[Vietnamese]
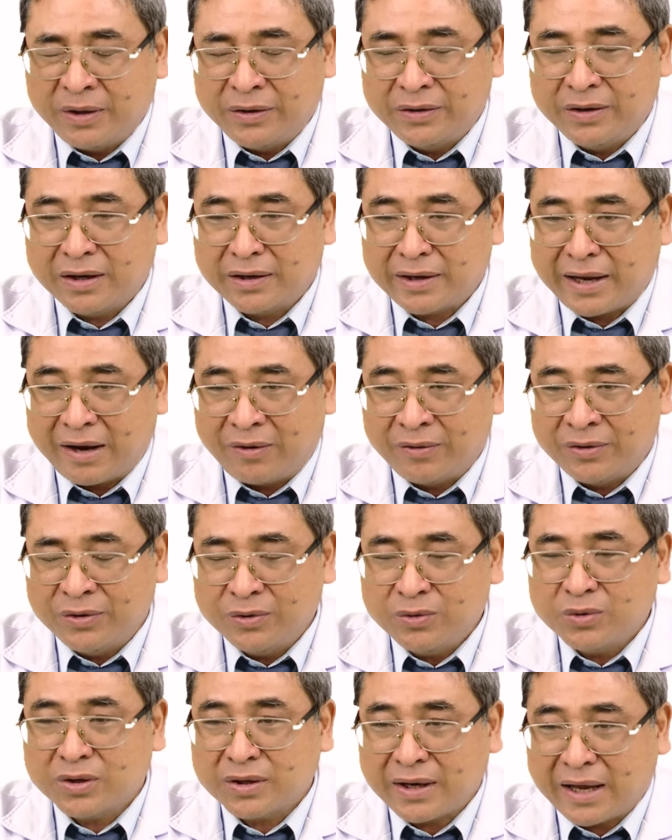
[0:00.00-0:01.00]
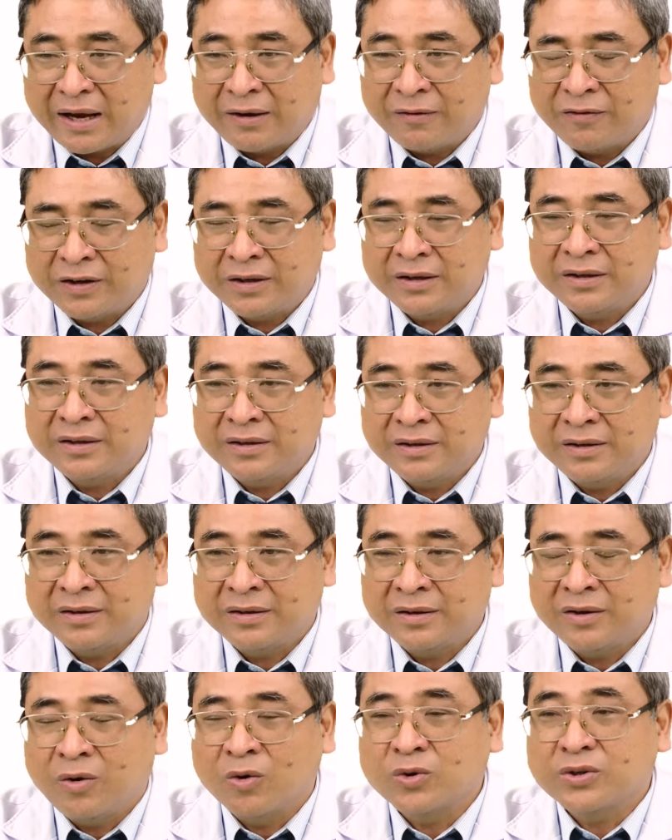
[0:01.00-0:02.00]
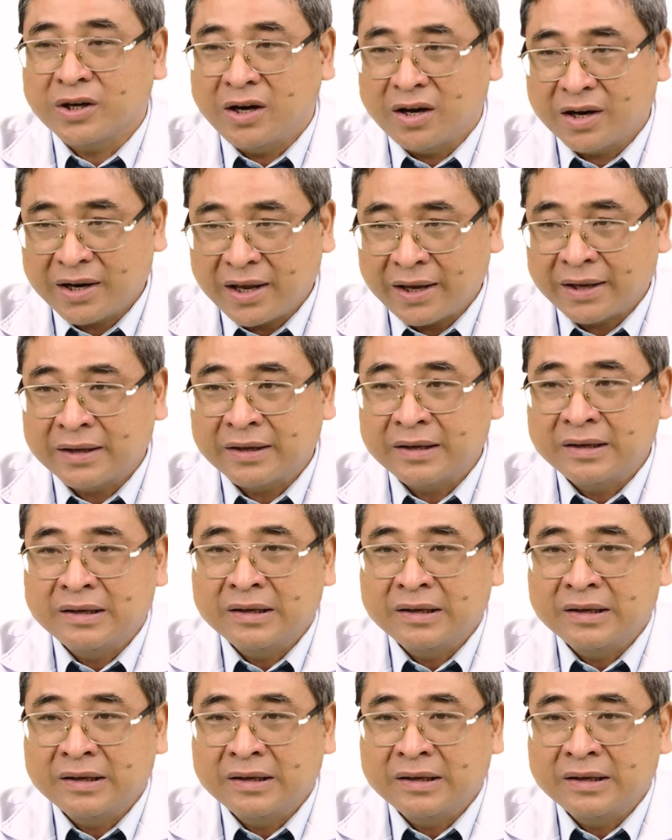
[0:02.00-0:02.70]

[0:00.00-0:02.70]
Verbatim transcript: bệnh nhân nào yếu thế nào phải hỗ trợ cái này.